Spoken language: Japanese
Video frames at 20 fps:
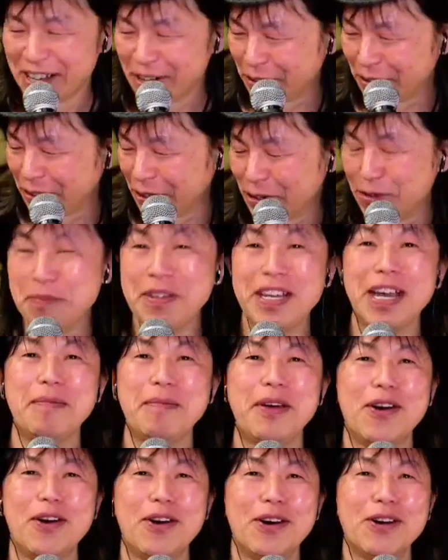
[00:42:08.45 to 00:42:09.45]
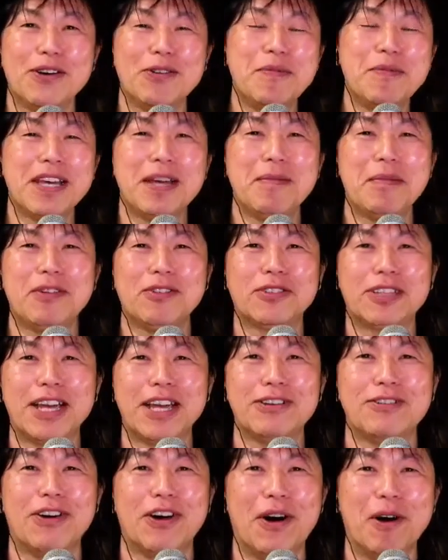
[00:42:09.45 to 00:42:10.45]
ウミガメを、ウミガメの財
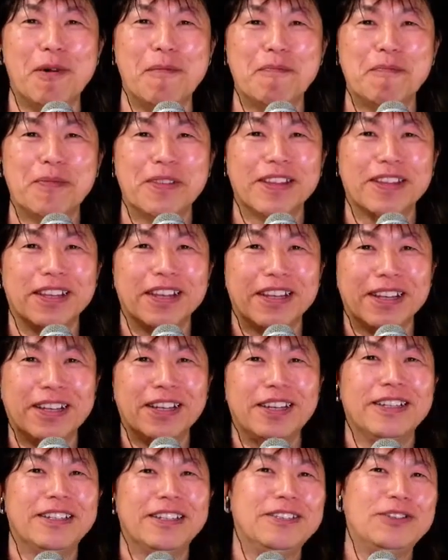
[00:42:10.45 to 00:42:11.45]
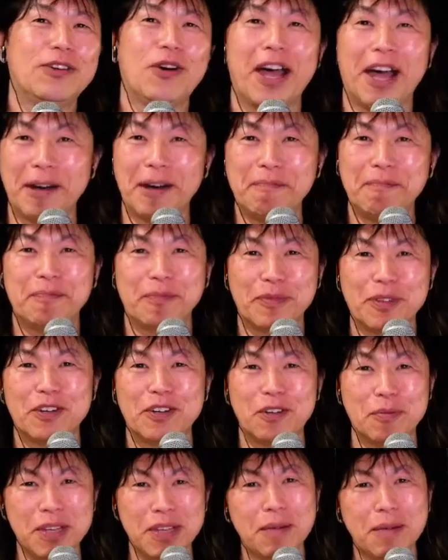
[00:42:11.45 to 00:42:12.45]
布をどうや
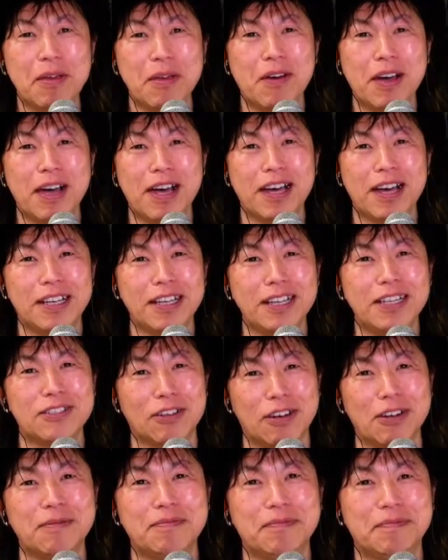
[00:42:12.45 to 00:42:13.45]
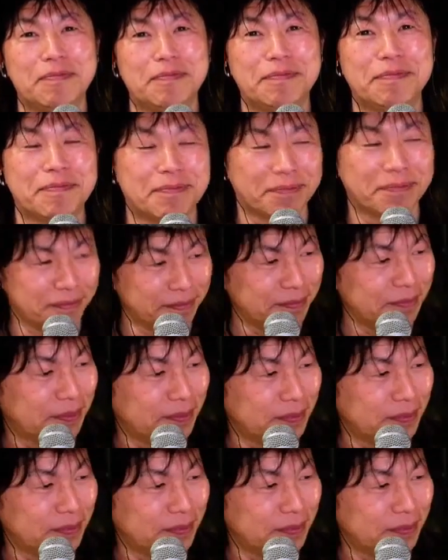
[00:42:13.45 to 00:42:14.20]
ウミガメはいいぞ。うん。